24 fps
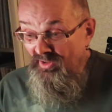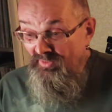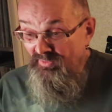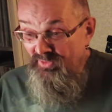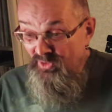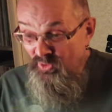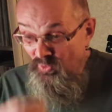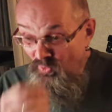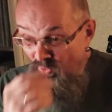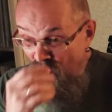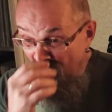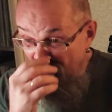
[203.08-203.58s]
в
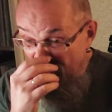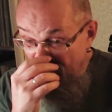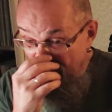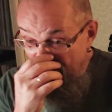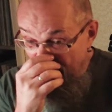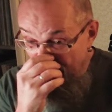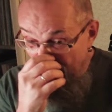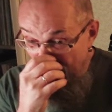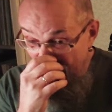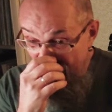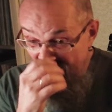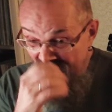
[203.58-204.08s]
школе
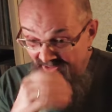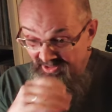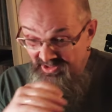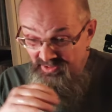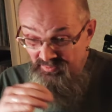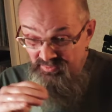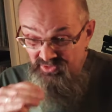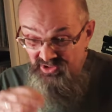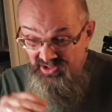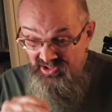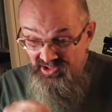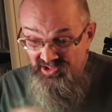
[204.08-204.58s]

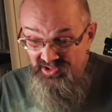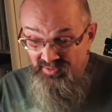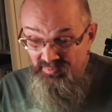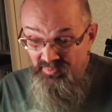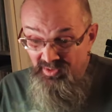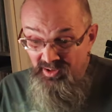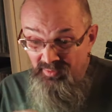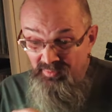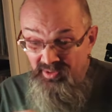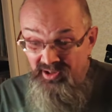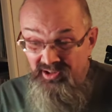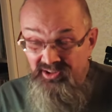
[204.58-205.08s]
маленьким
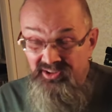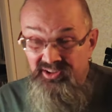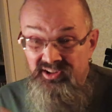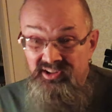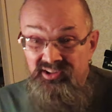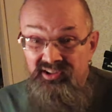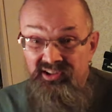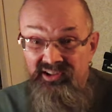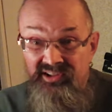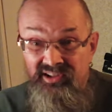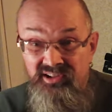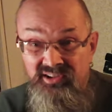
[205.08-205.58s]
детям, а
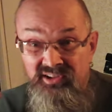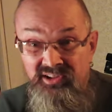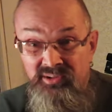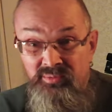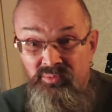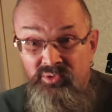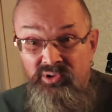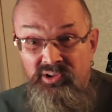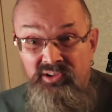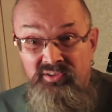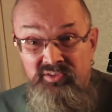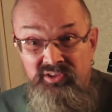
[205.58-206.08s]
маленькие дети
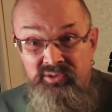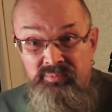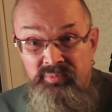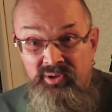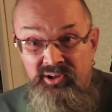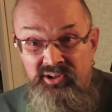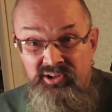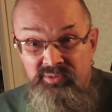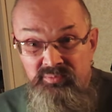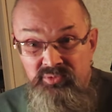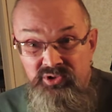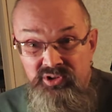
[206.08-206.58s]
наиболее
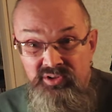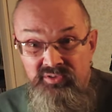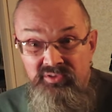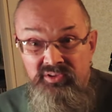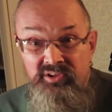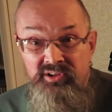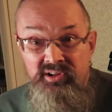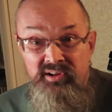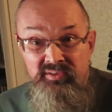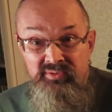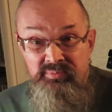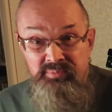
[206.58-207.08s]

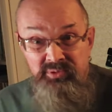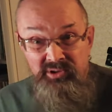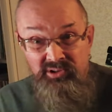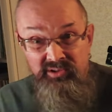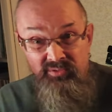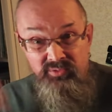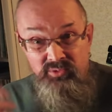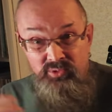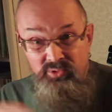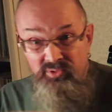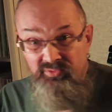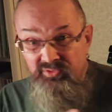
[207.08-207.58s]
восприимчивы, да,
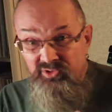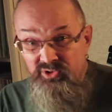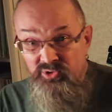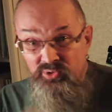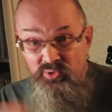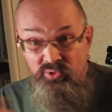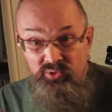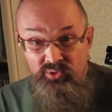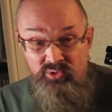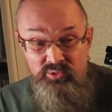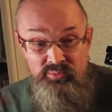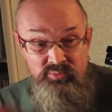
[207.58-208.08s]
впитывают
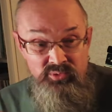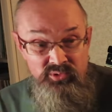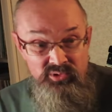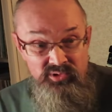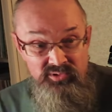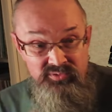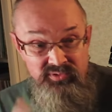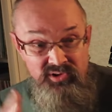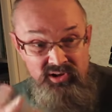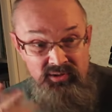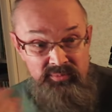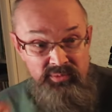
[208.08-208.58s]
все, любую
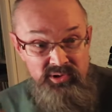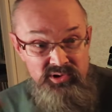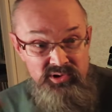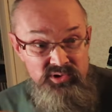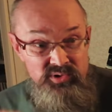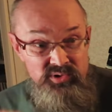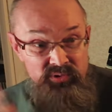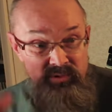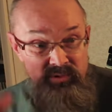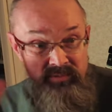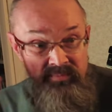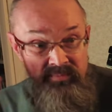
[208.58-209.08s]

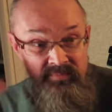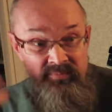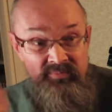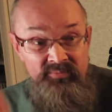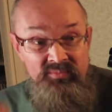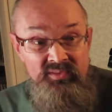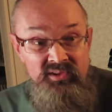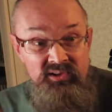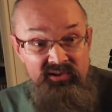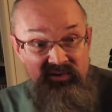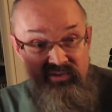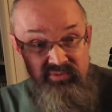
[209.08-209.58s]
информацию,
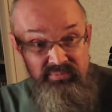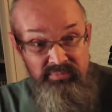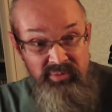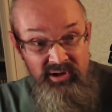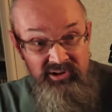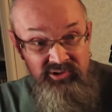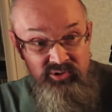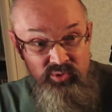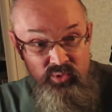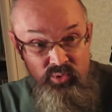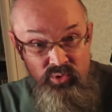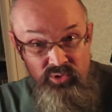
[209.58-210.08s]
в
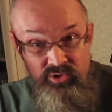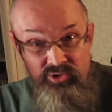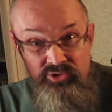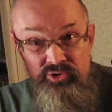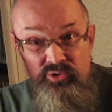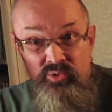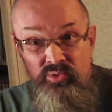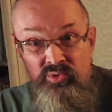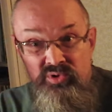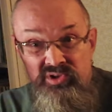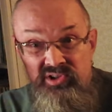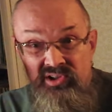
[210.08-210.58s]

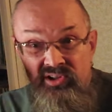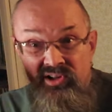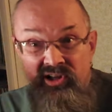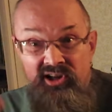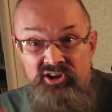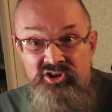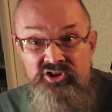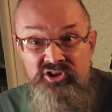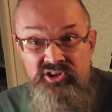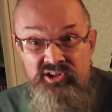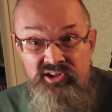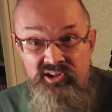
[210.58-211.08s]
подкорочку
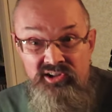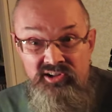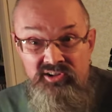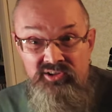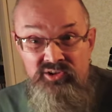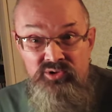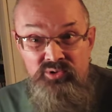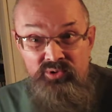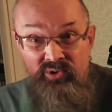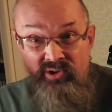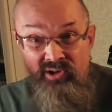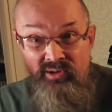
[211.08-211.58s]
заложили,
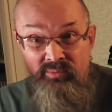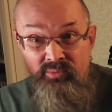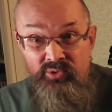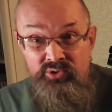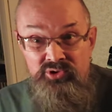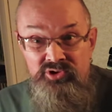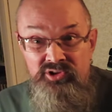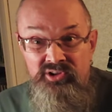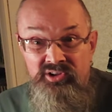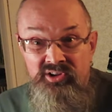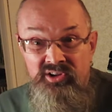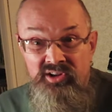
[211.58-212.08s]
что
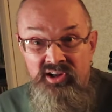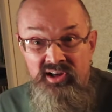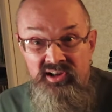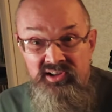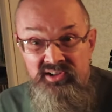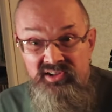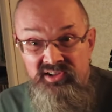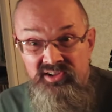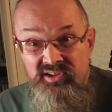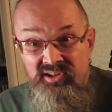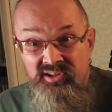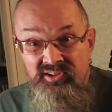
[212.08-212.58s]
рабочий
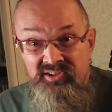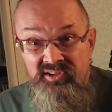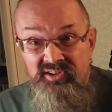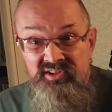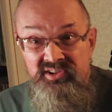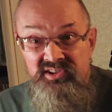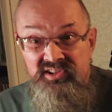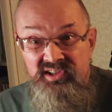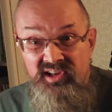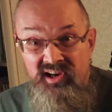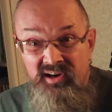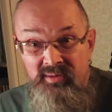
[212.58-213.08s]
класс – это
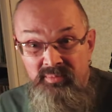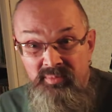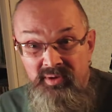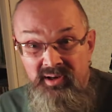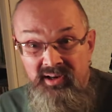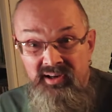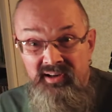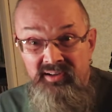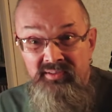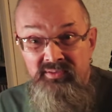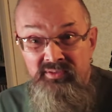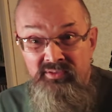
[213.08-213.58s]

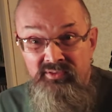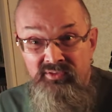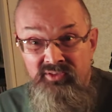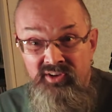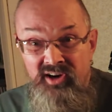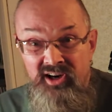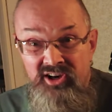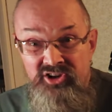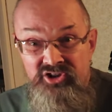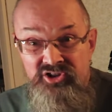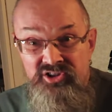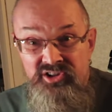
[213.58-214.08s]
самая
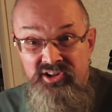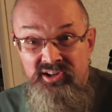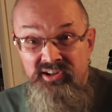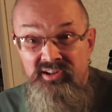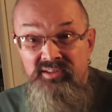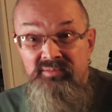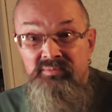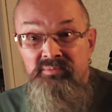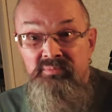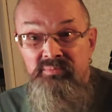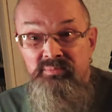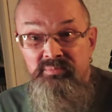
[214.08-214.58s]

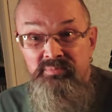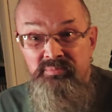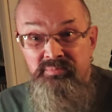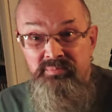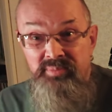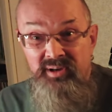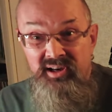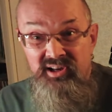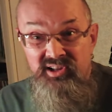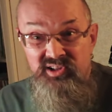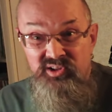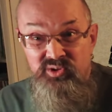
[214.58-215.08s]
важная
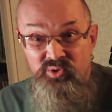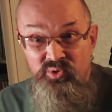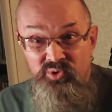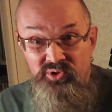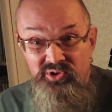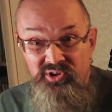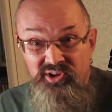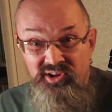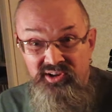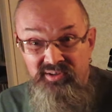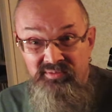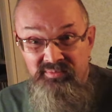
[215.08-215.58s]

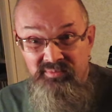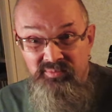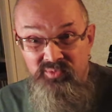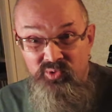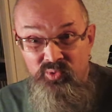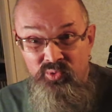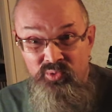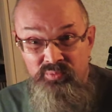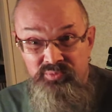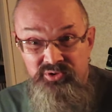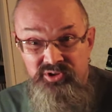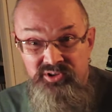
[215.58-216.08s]
прослойка
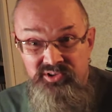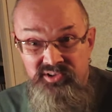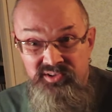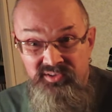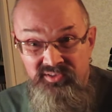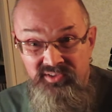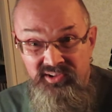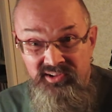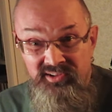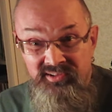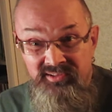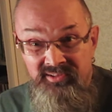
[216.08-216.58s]

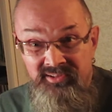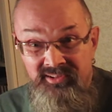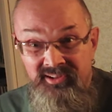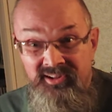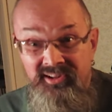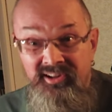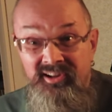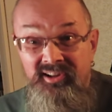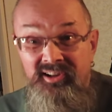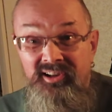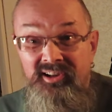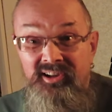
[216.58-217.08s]
общества –
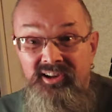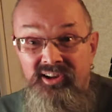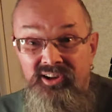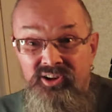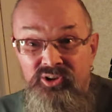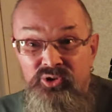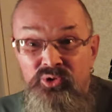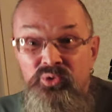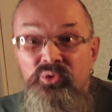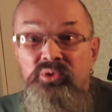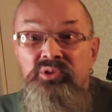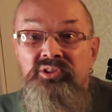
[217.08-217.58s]

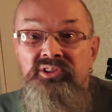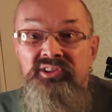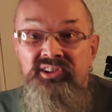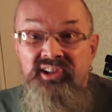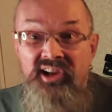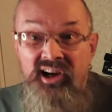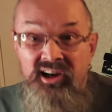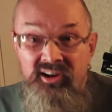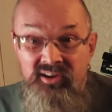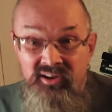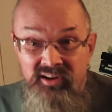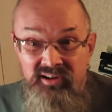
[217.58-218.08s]
ну,
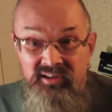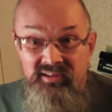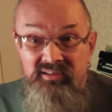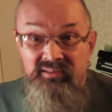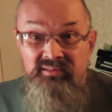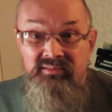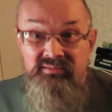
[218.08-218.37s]
так,